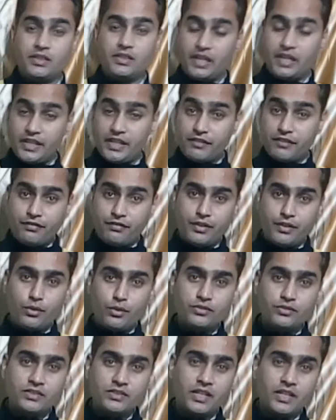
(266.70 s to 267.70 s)
यानी
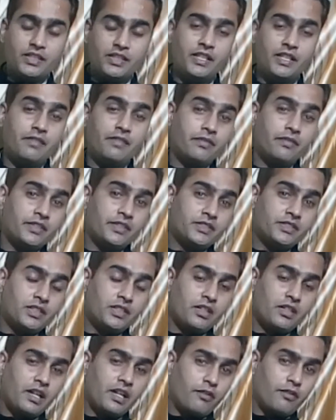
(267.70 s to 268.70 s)
विंडोज का ये
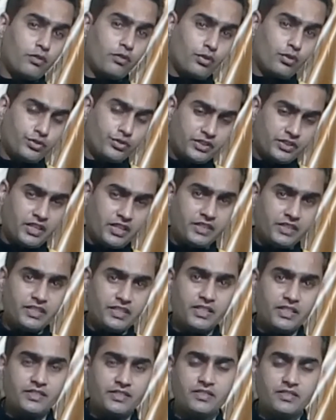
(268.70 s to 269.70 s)
वर्जन रेवोल्यूशनरी
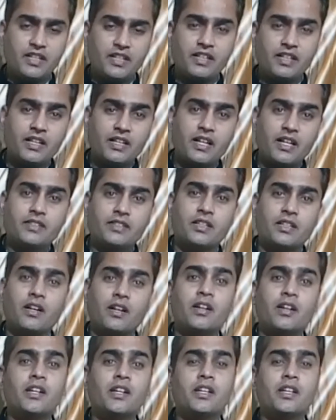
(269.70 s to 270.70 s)
चेंजेस लेकर आया था
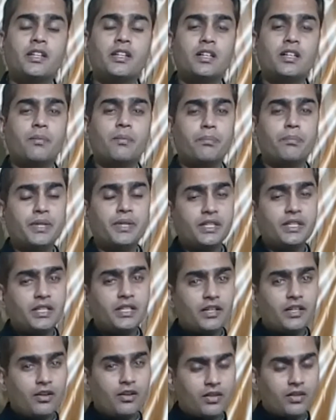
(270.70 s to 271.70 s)
कंपनी
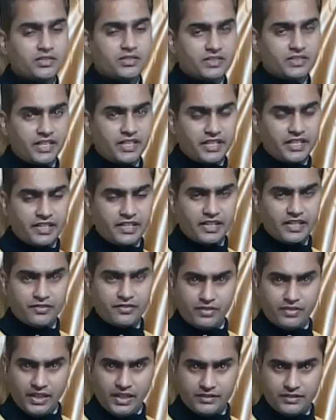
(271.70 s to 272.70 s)
ने अगस्त
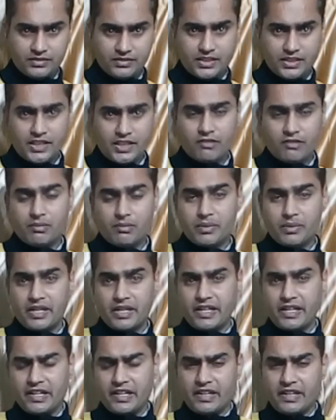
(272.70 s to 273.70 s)
1995 से
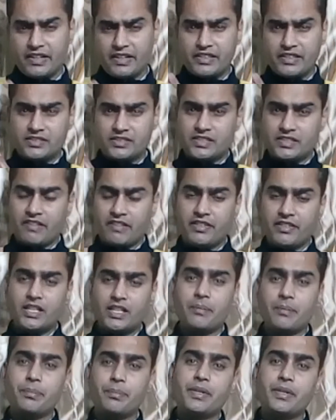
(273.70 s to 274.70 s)
नवंबर 1997
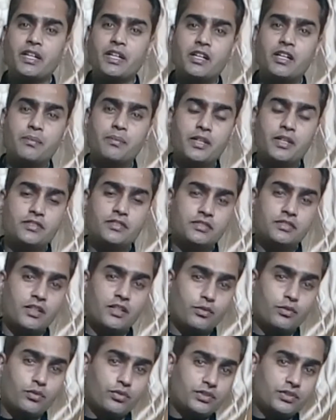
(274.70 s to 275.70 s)
के पीरियड में इसके
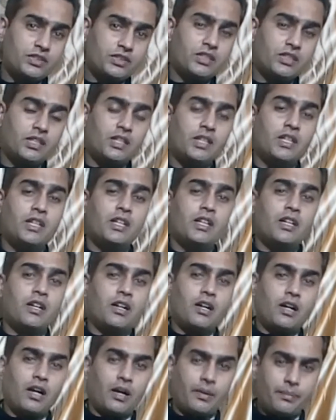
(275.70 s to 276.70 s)
कुछ
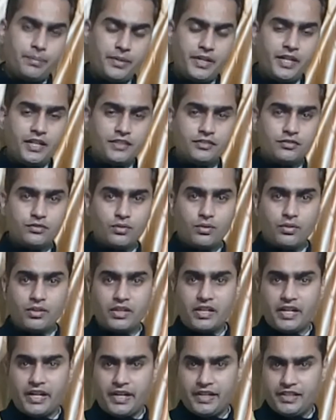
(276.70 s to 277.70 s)
अपडेट्स
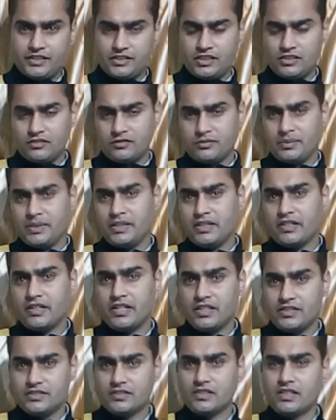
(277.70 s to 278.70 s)
और एडिशंस भी
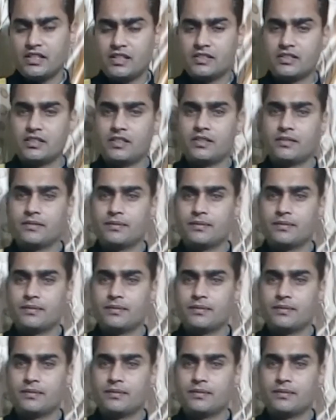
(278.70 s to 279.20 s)
रिलीज किए थे